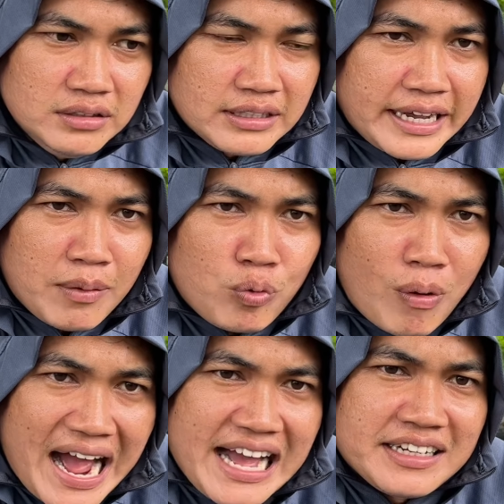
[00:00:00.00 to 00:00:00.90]
ngày hôm
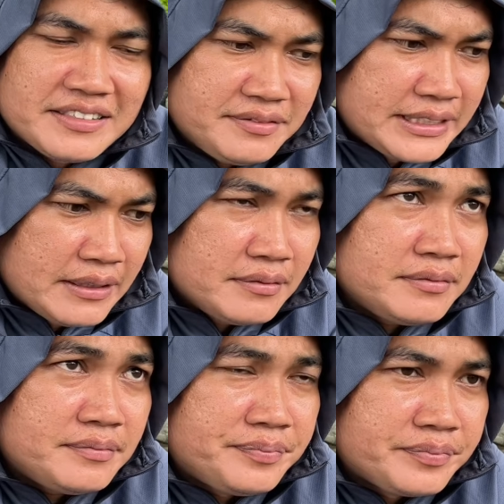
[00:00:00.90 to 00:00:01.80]
qua 4 ngày, phút rồi
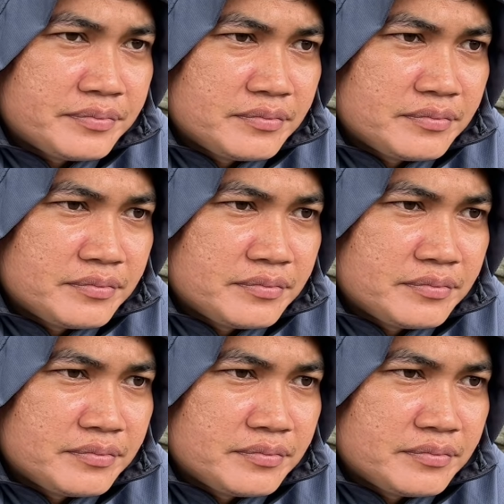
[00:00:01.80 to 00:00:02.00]
anh ơi